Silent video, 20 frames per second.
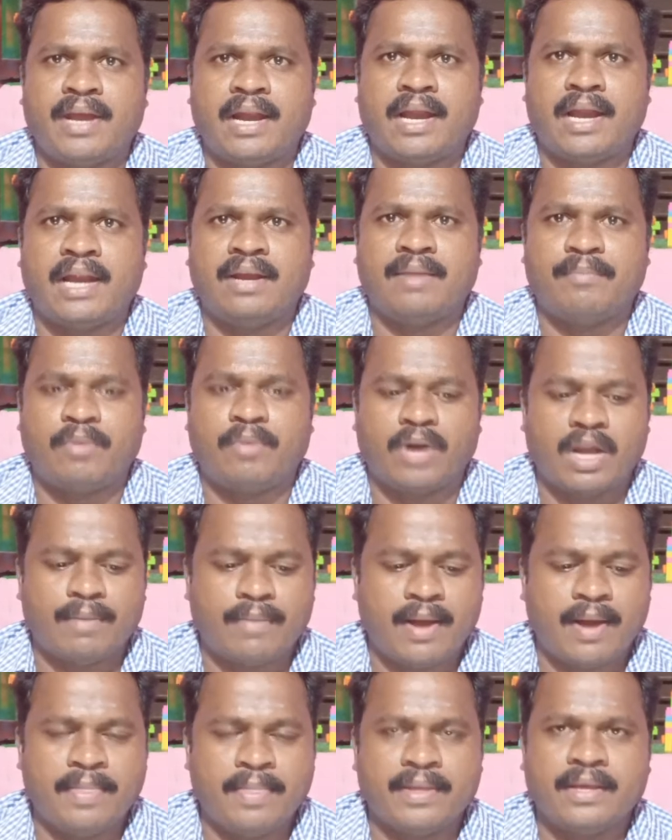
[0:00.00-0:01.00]
லைனுக்கு
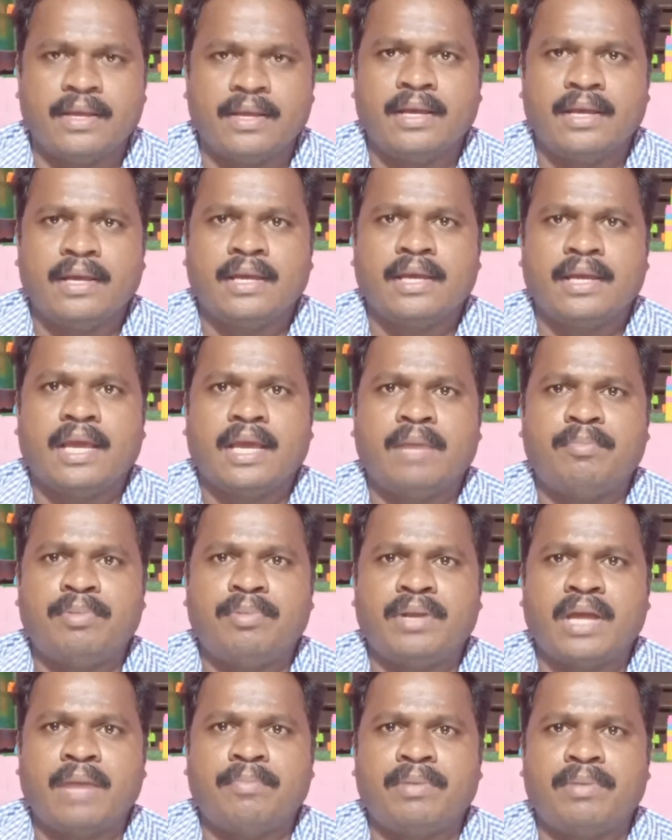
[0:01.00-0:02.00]
போகலாமா ஏ
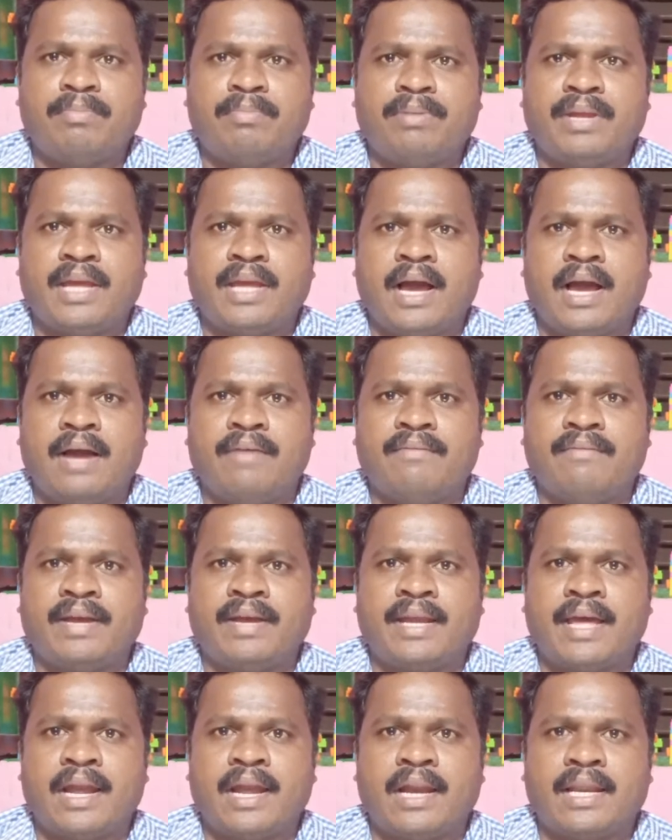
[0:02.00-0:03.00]
பிரியா பி பிரியா
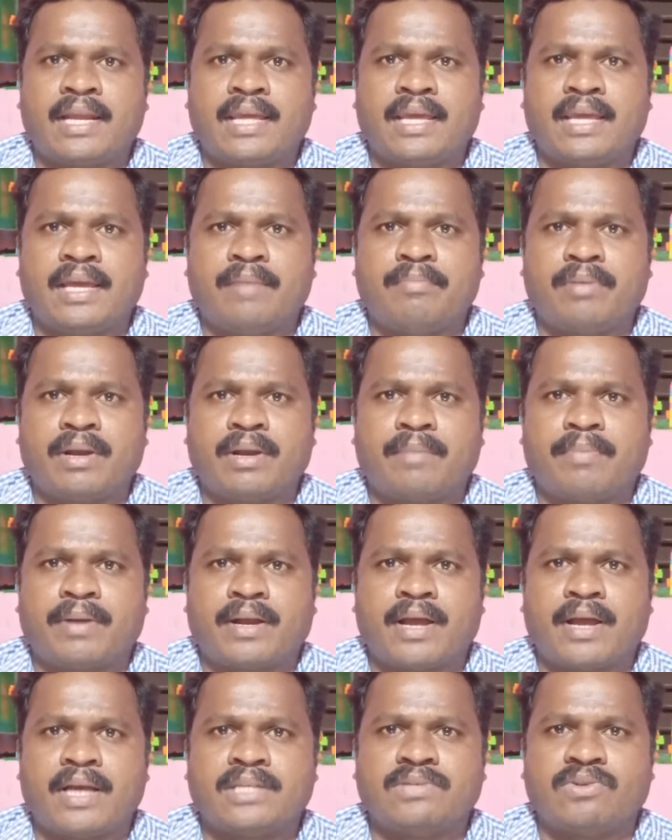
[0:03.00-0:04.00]
வேறு யாரில் இருக்கீங்க
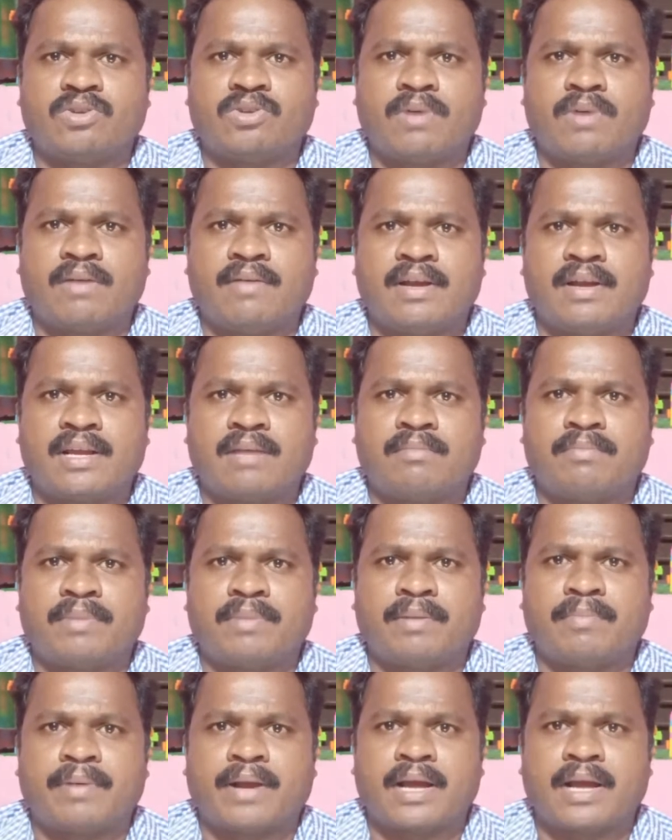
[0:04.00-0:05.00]
பிரகாஷ் சிவகுமார் வெல்கம்
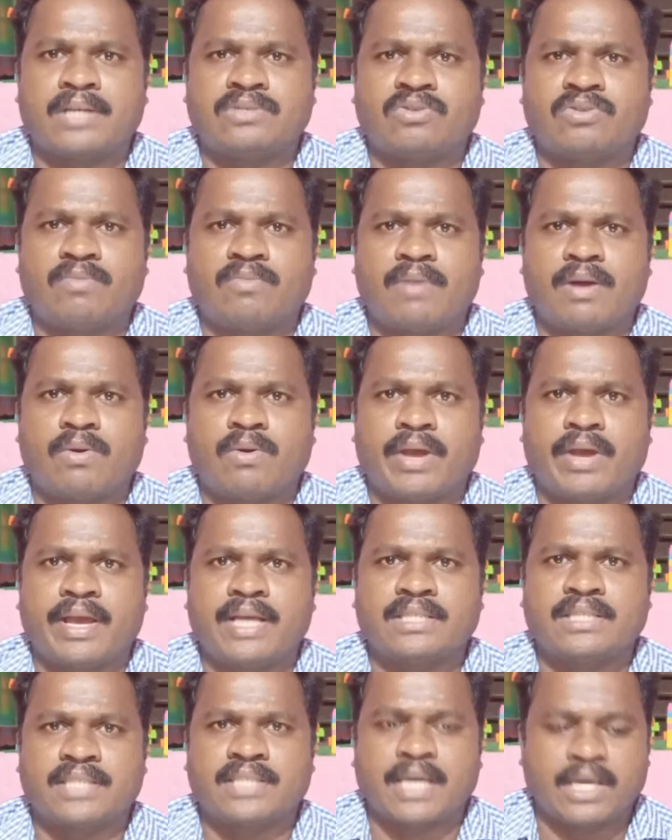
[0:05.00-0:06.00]
பிரகாஷ் சிவகுமார்
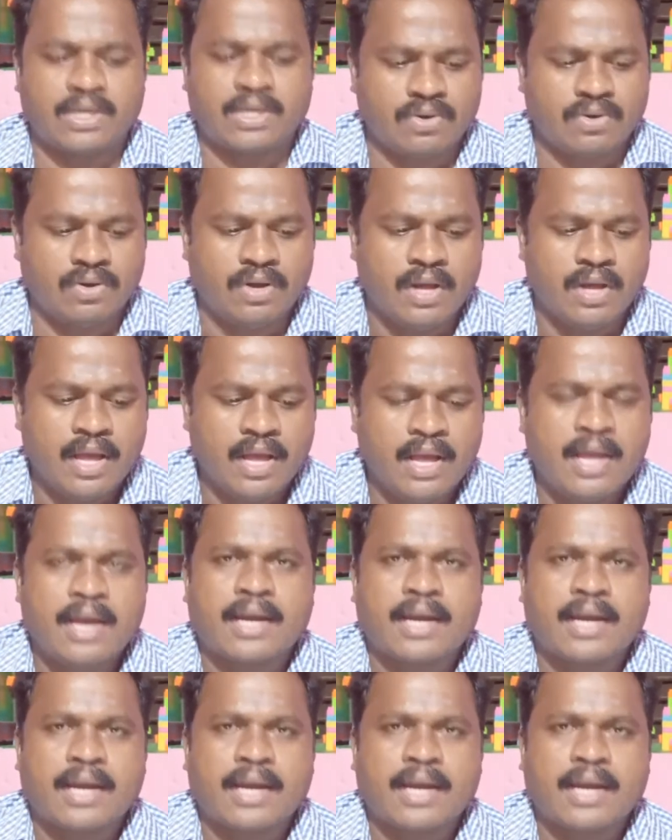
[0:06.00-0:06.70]
ஓகே எஸ் தேங்க்யூ